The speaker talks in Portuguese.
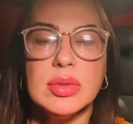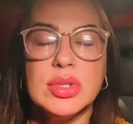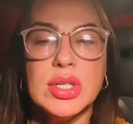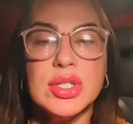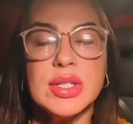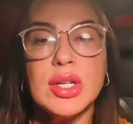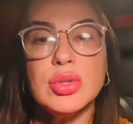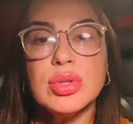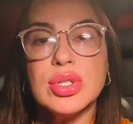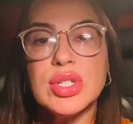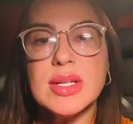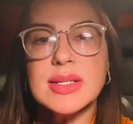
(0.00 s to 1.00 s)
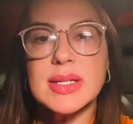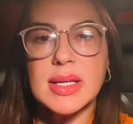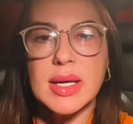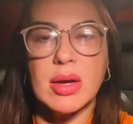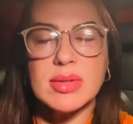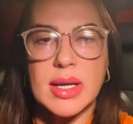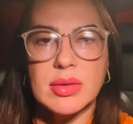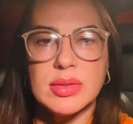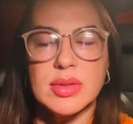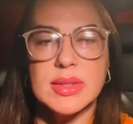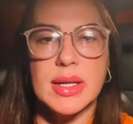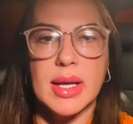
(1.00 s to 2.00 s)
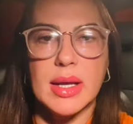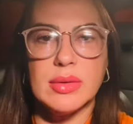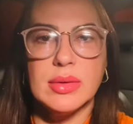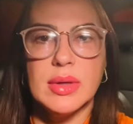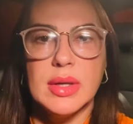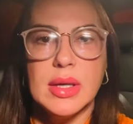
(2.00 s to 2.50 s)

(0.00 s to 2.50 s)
diante da injustiça que causaram no seu cenário.